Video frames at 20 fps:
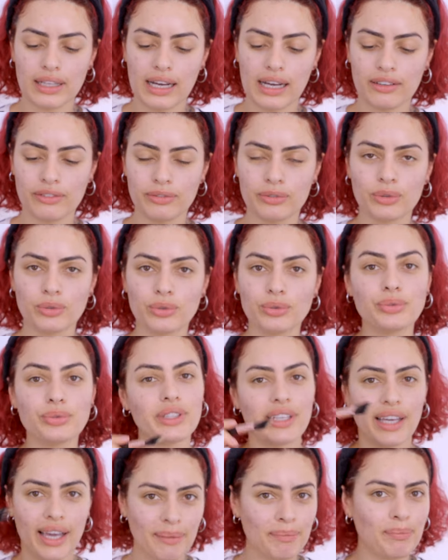lavo um
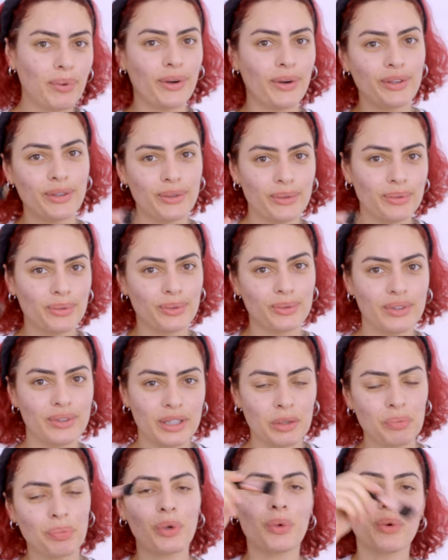e reponho um
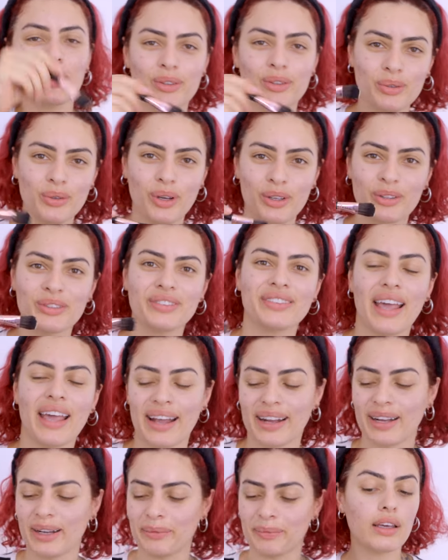limpo enquanto o outro
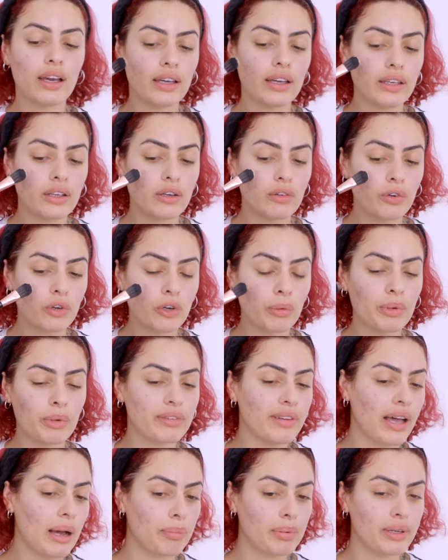seca. E aí eu vou
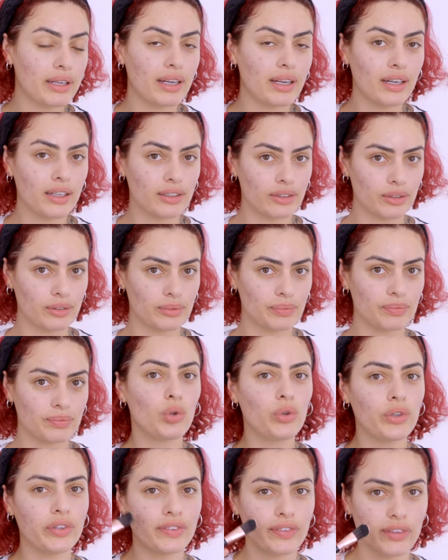começar aplicando
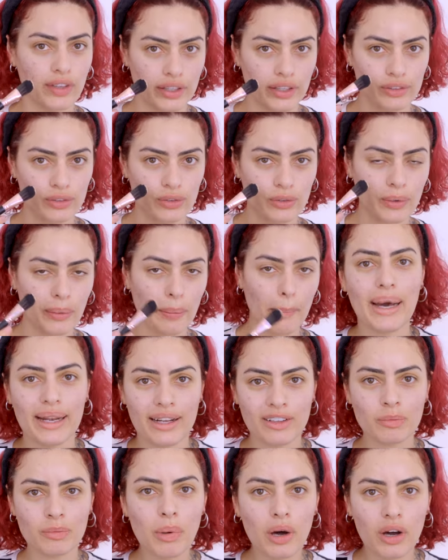do centro
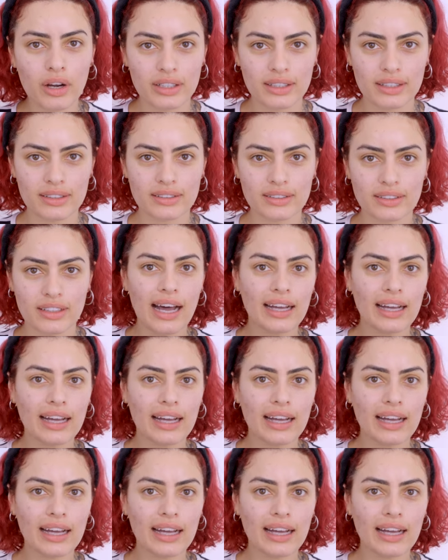para as bordas bordas.